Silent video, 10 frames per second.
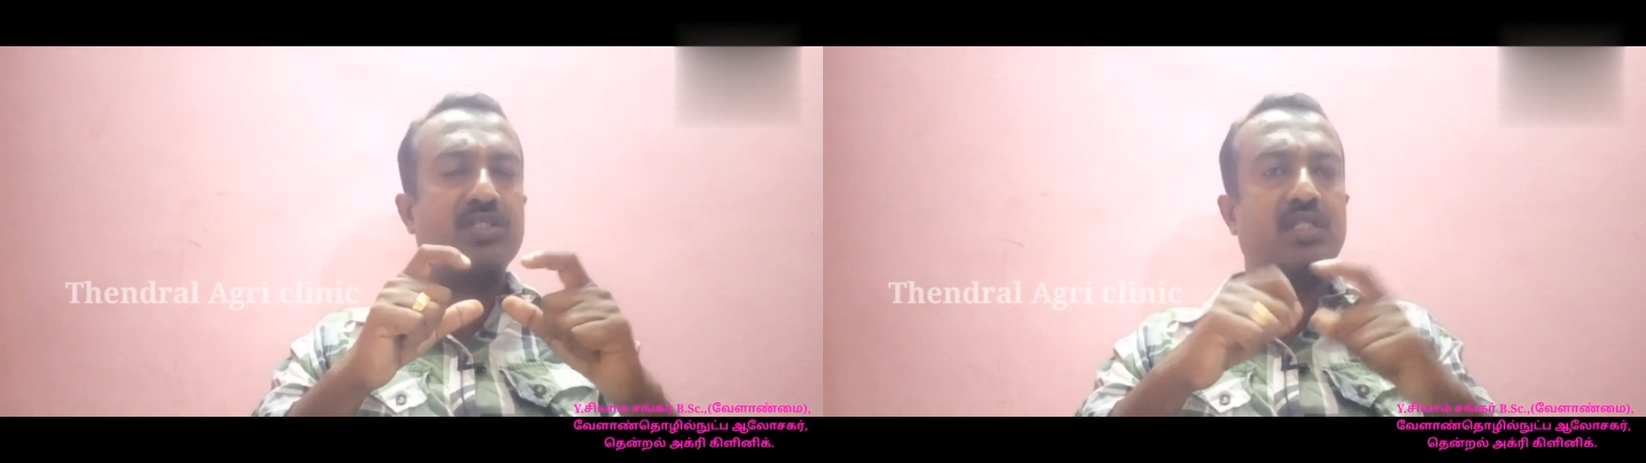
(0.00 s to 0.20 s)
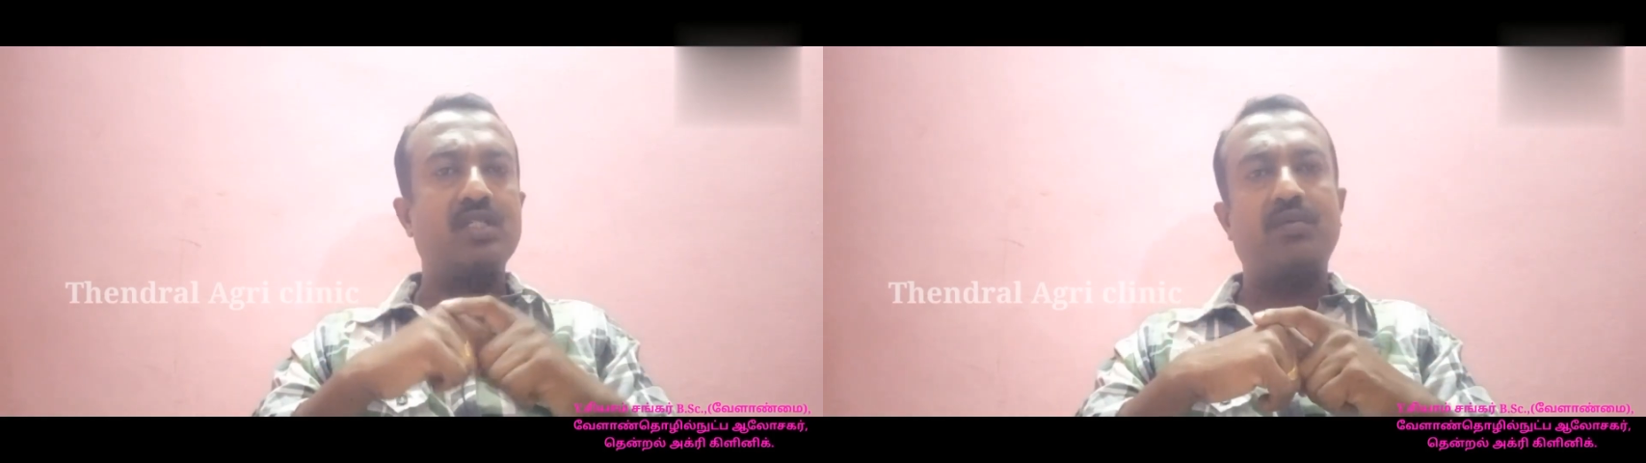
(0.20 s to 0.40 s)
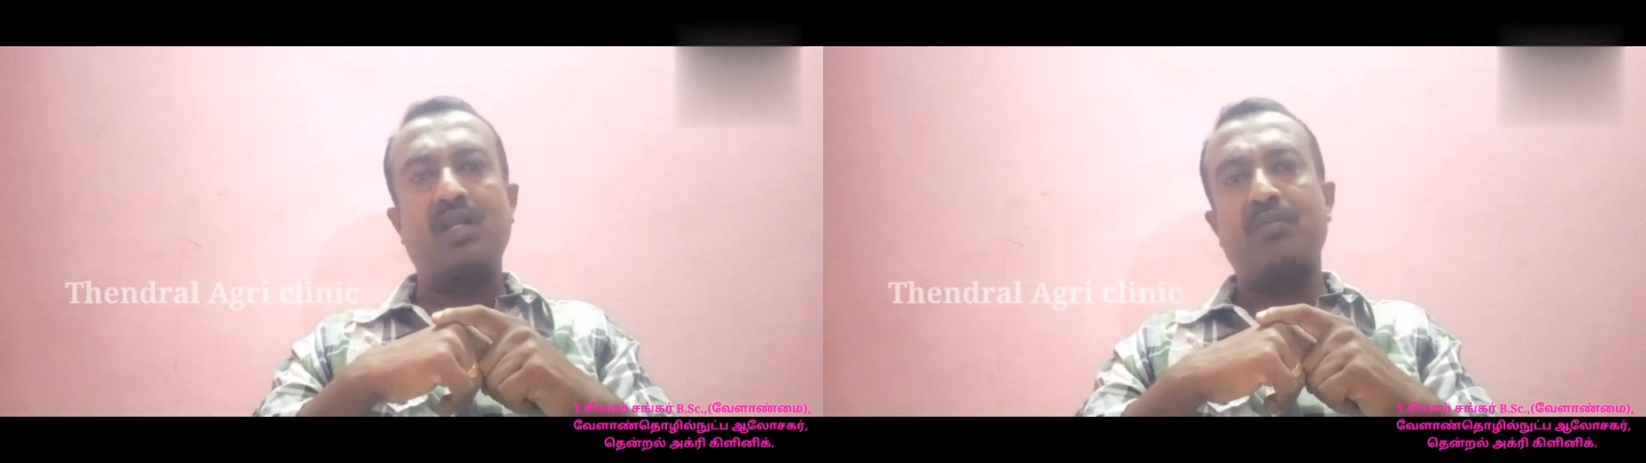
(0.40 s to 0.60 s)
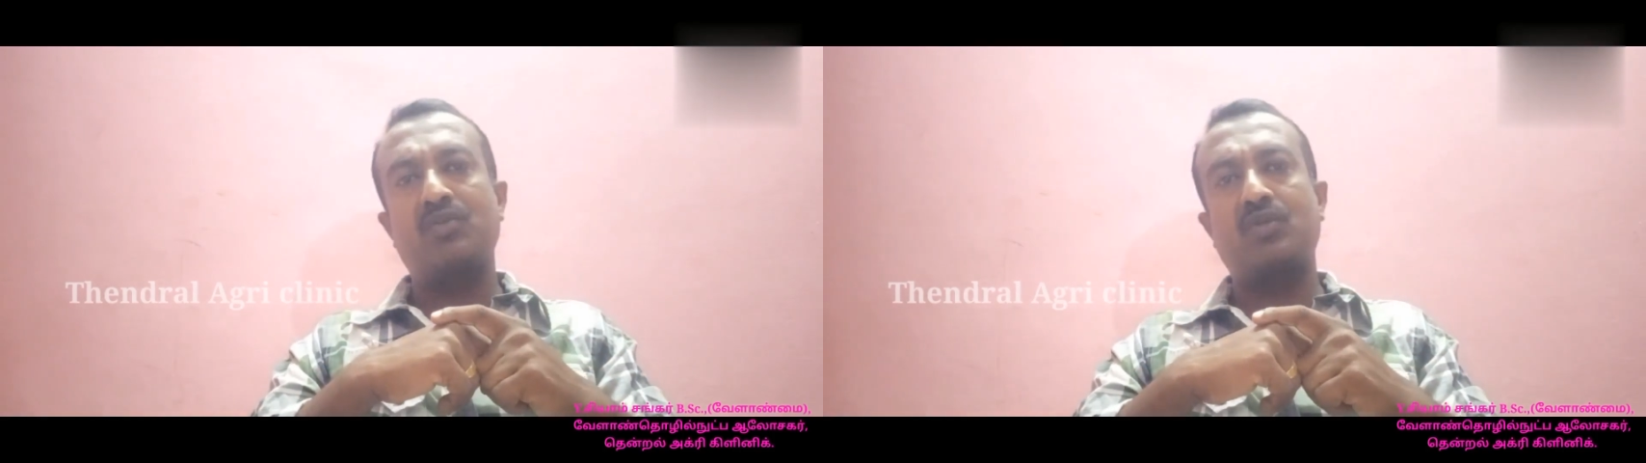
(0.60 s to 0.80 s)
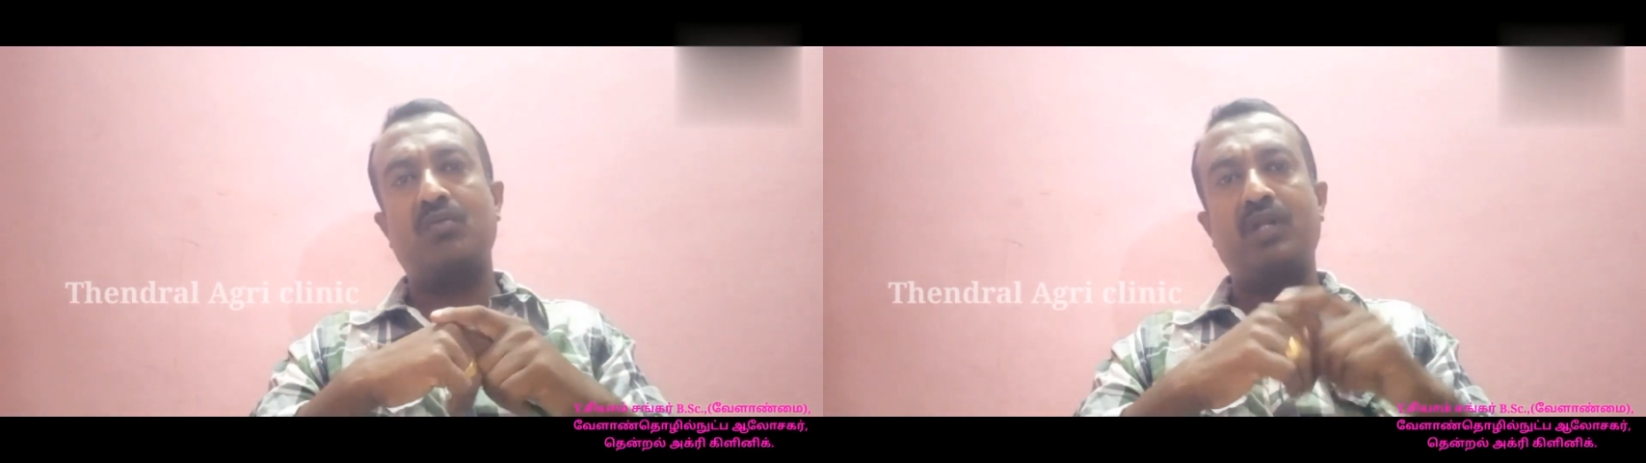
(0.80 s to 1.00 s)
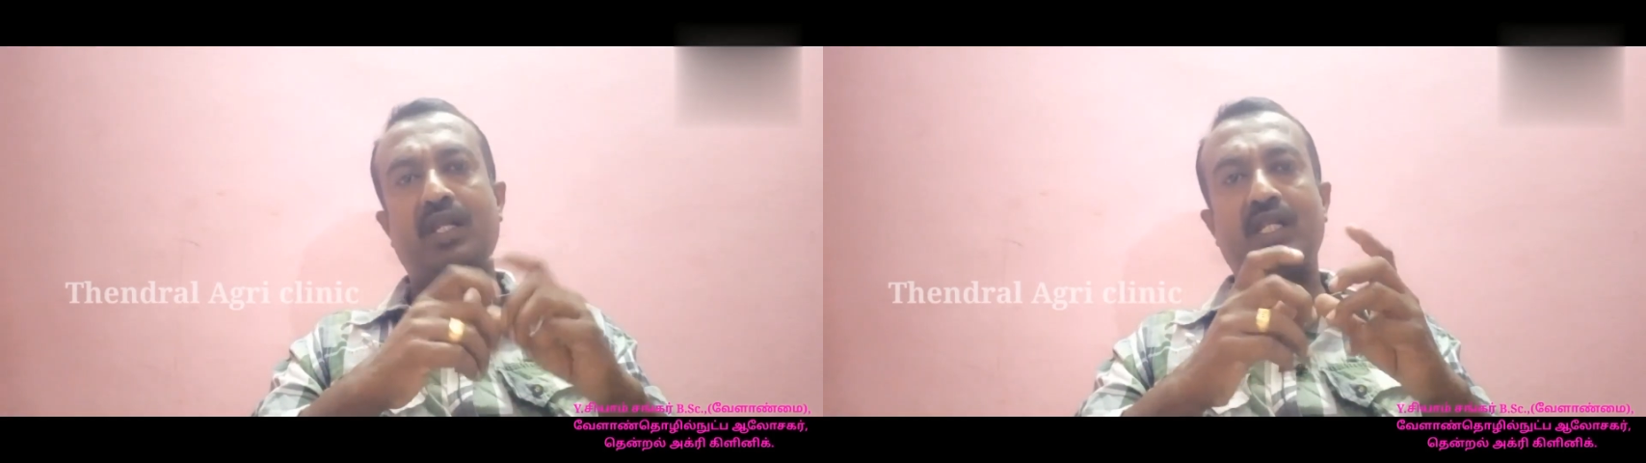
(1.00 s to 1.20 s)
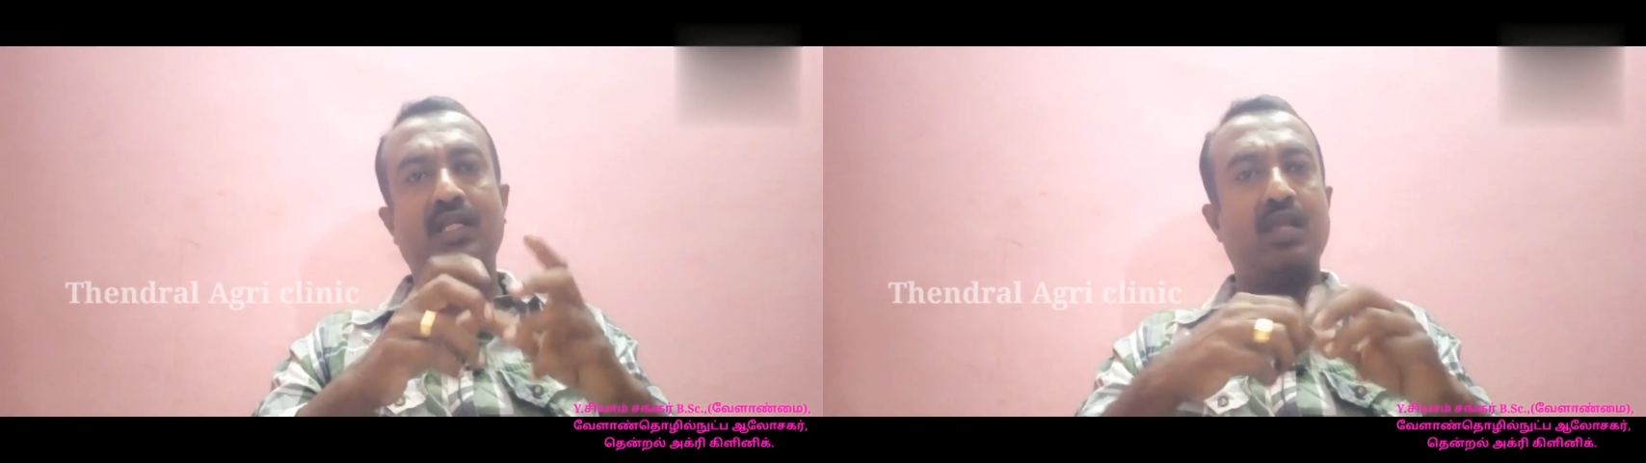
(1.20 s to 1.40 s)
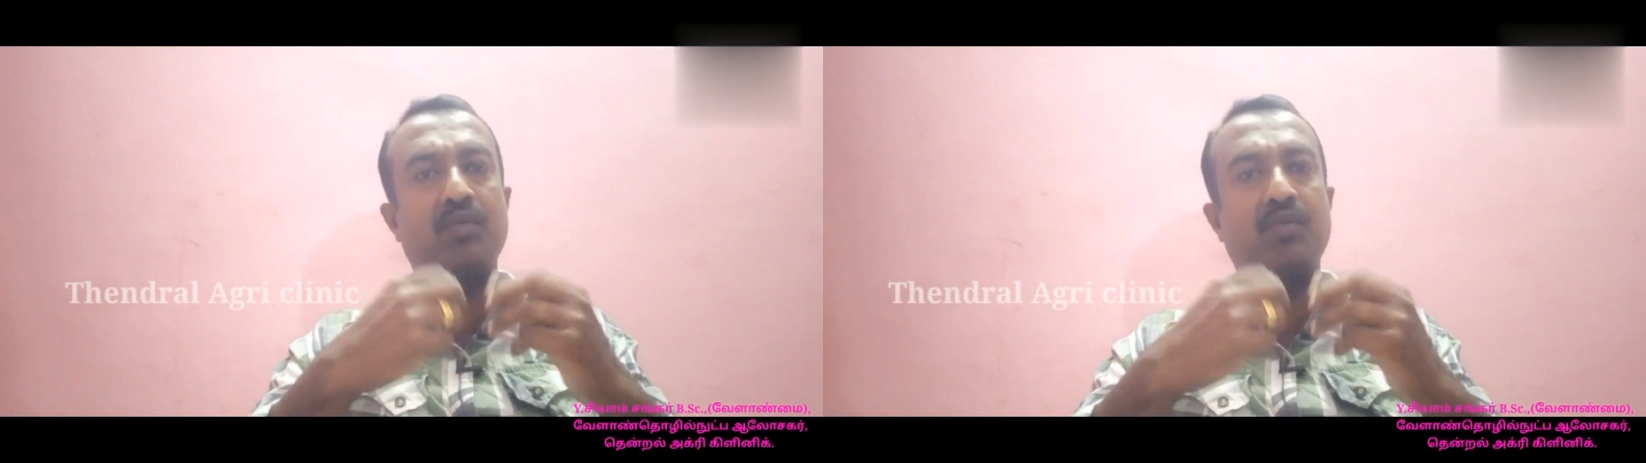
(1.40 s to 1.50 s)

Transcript: பர்சன்டேஜ் அப்படின்ற மாதிரி சொல்ல முடியாது இது